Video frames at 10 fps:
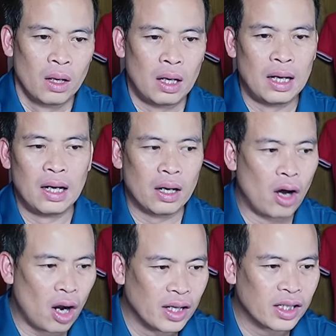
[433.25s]
à,
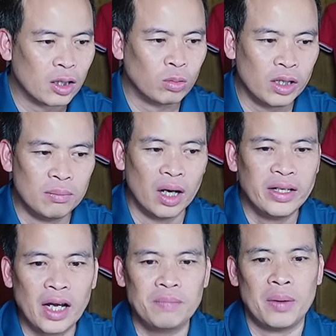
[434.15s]
đó là những cái thông tin mới
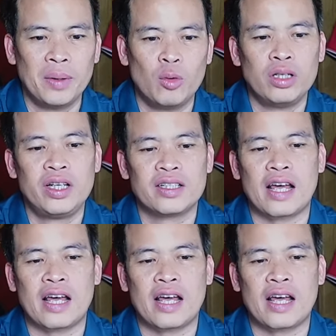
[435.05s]
nhất mà mình muốn chia sẻ